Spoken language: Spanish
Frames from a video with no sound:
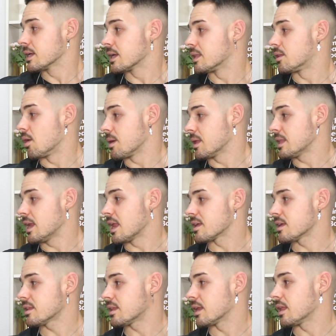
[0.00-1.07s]
Que todavía ni las
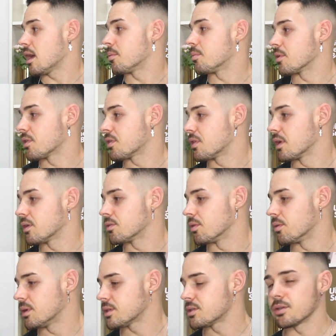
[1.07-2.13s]
he estrenado, por
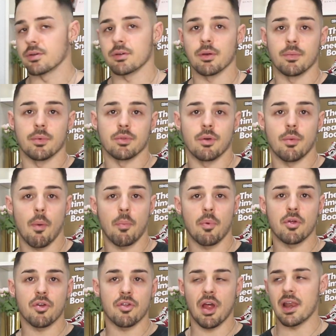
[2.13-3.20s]
cierto, macho. Como no hemos
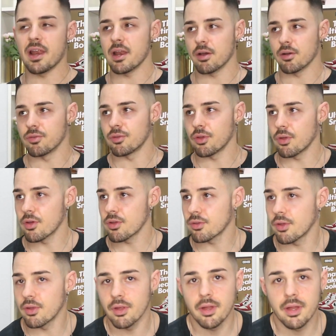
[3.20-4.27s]
podido salir y con todo
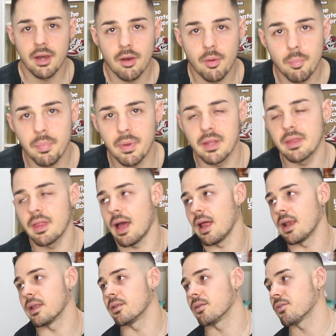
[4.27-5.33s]
esto del
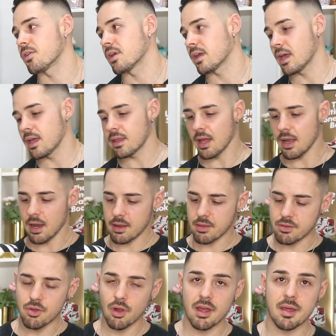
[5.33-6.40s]
hospital y no sé qué tal,
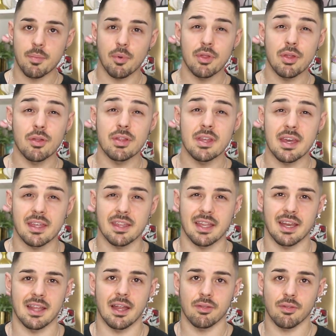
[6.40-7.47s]
no las he podido ni
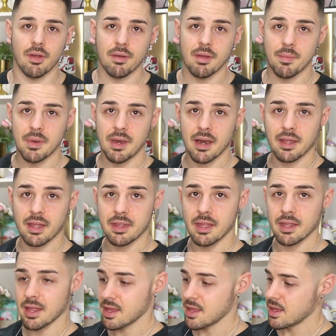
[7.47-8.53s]
estrenar todavía. Mirar que
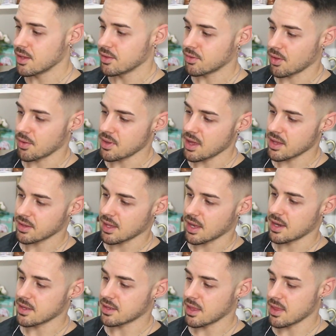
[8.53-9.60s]
tiene todavía hasta
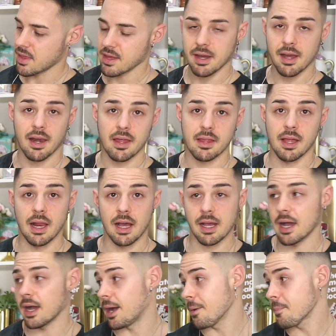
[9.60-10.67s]
el este de sacarlas de la
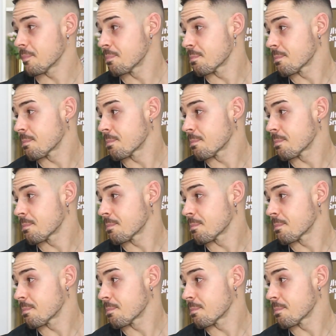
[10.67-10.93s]
caja.